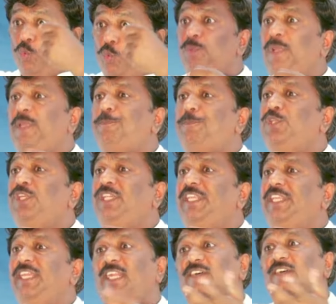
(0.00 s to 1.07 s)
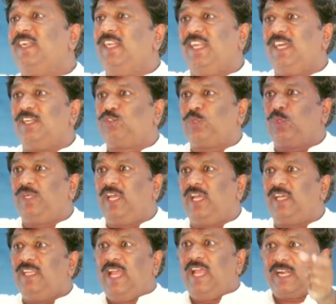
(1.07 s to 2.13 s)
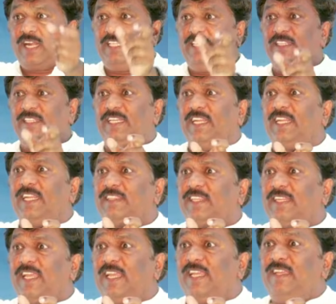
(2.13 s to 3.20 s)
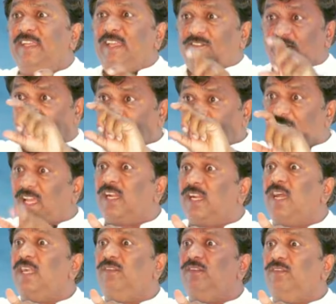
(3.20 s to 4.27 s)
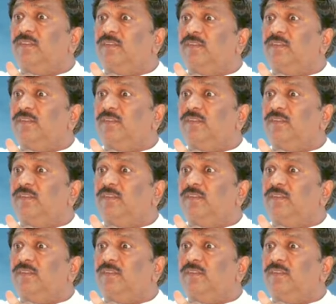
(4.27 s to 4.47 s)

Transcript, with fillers: உண்மை பொது நெறியெல்லாம் வள்ளலார் சொன்னார் ஆனால் இந்த இடத்துல வள்ளலாரால்